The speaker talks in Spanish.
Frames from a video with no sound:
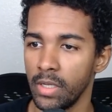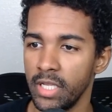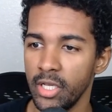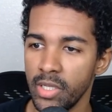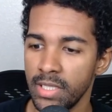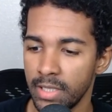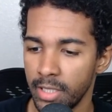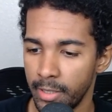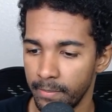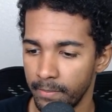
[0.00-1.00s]
Quiero
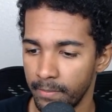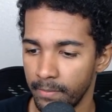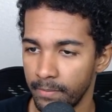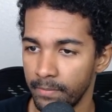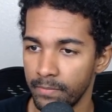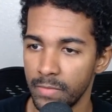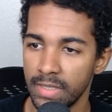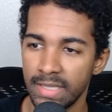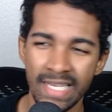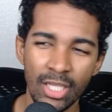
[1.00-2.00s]
decir,
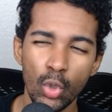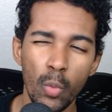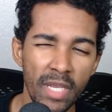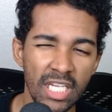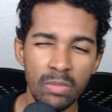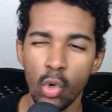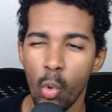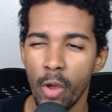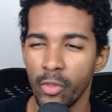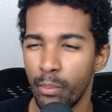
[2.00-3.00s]
sé tú mismo
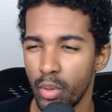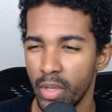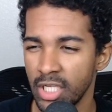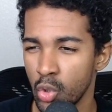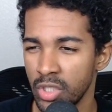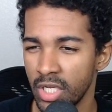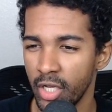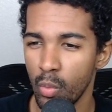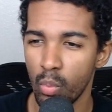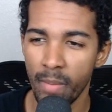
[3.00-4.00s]
cuando puedas
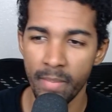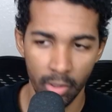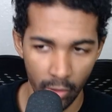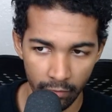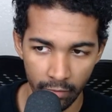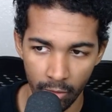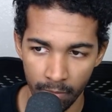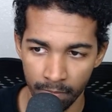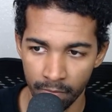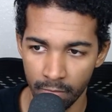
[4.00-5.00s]
conseguir un buen micrófono.